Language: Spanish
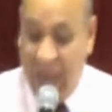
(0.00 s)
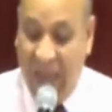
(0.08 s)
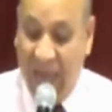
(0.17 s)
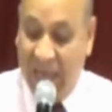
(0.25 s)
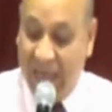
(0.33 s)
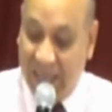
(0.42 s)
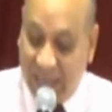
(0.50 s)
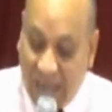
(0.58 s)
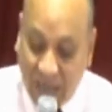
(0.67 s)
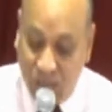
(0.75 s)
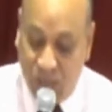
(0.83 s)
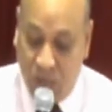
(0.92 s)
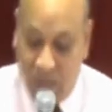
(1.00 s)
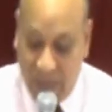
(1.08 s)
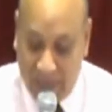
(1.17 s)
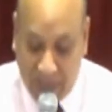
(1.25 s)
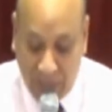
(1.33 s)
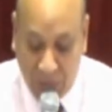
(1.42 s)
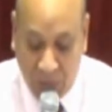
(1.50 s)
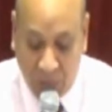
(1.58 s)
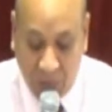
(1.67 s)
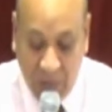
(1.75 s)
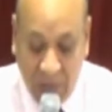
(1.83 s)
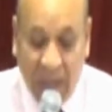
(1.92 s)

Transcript: al descanso del Señor